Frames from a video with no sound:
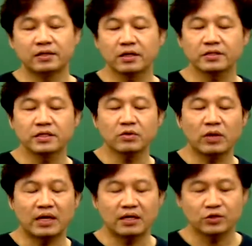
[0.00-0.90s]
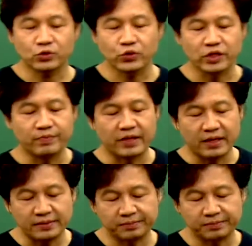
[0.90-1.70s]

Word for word: 특성과 속성입니다.